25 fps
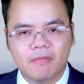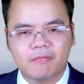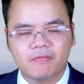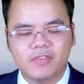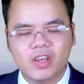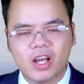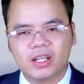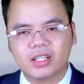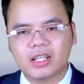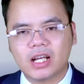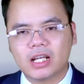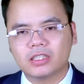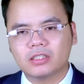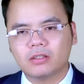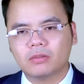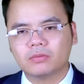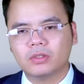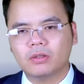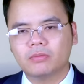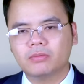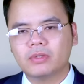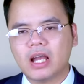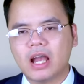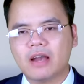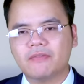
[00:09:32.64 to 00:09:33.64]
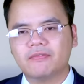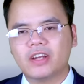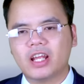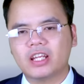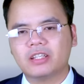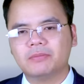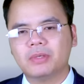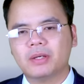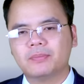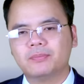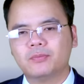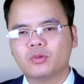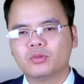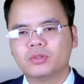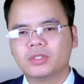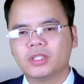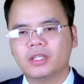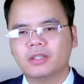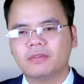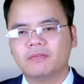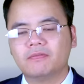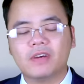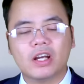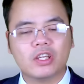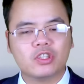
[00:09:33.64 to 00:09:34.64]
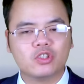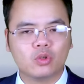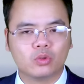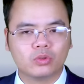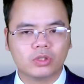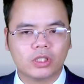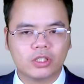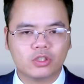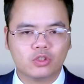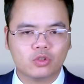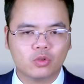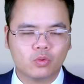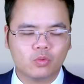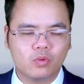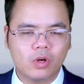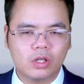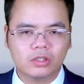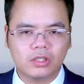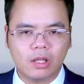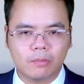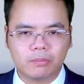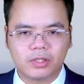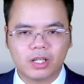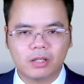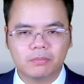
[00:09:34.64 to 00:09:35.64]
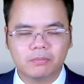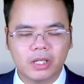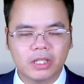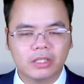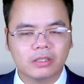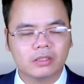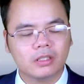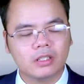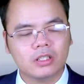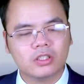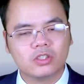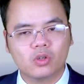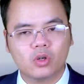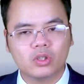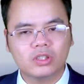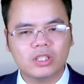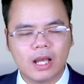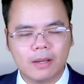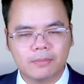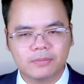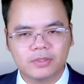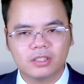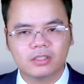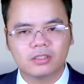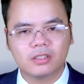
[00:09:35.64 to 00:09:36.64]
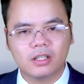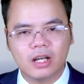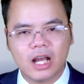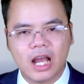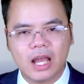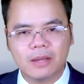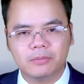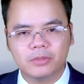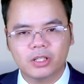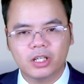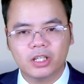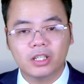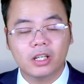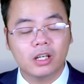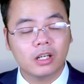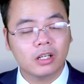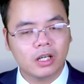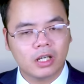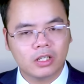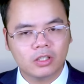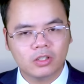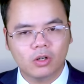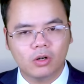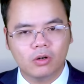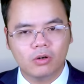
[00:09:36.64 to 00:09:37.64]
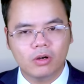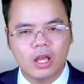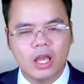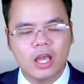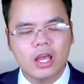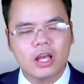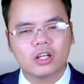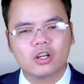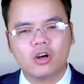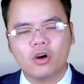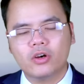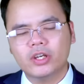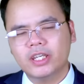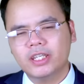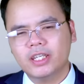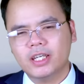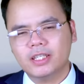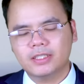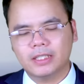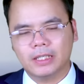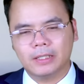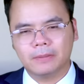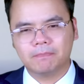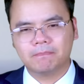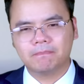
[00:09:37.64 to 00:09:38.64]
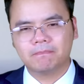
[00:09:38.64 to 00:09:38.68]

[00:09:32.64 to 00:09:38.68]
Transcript: Việc cả Tổng thống Nga Vladimir Putin và Chủ tịch Trung Quốc Tập Cận Bình từ chối tham dự G hai mươi ở Ấn Độ có ý nghĩa gì?